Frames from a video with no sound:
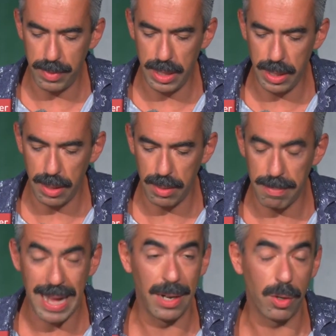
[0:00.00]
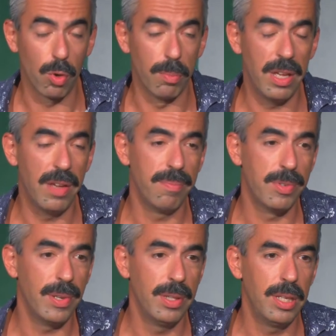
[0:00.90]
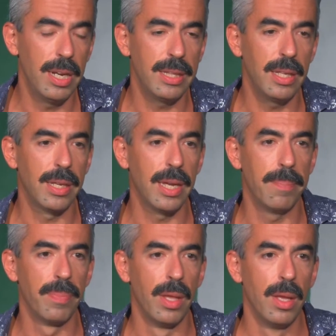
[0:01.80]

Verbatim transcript: di Malcolm e sentirete che